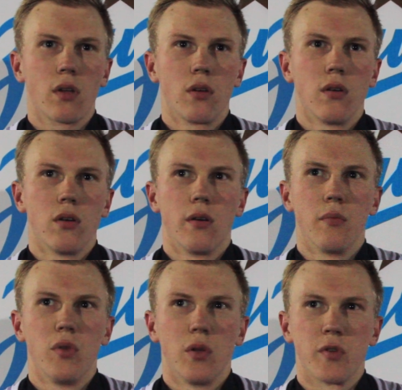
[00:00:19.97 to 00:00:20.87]

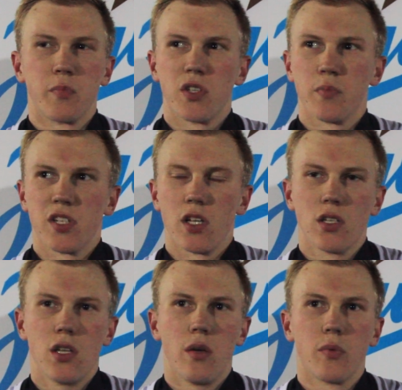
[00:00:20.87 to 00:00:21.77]
э, было
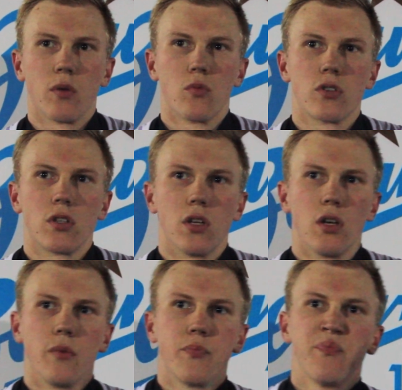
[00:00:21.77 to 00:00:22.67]
посложнее, потому
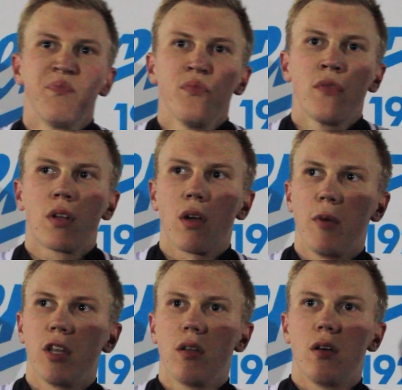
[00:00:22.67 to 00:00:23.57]
что
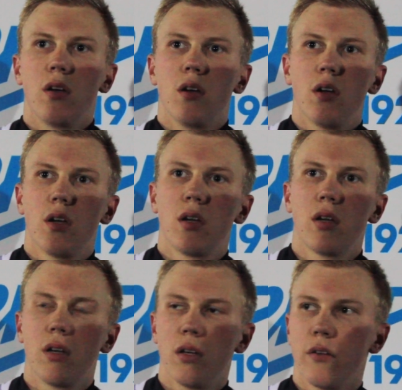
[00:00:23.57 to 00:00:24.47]
команда
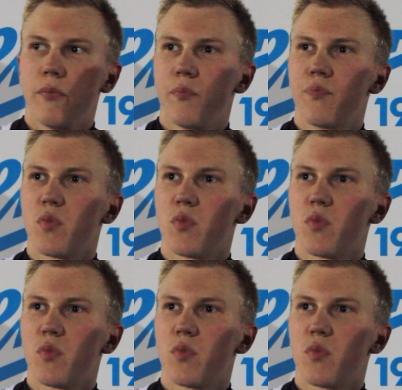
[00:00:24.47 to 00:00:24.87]
э,